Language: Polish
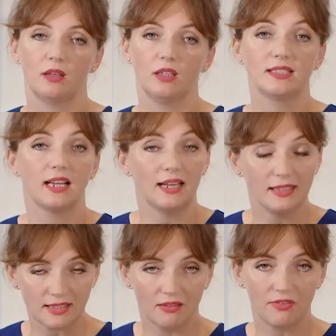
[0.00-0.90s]
i
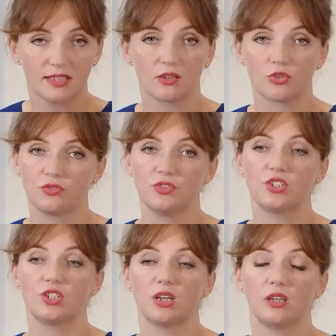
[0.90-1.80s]
zachęcam Was
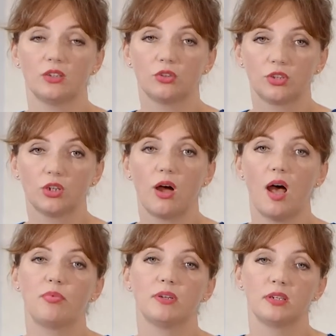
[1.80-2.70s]
oczywiście do tego,
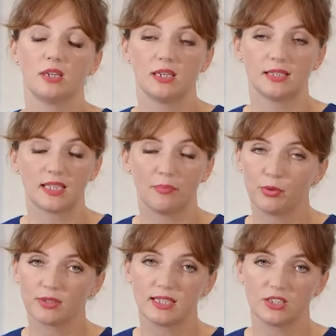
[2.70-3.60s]
aby
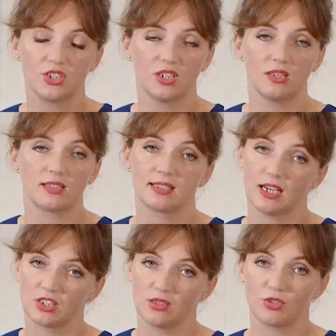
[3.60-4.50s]
zapoznać się z
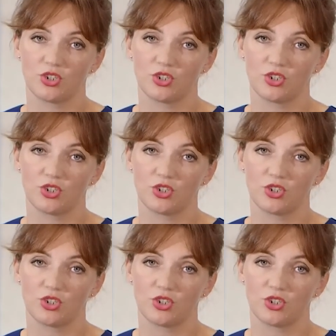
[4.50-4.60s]
każdym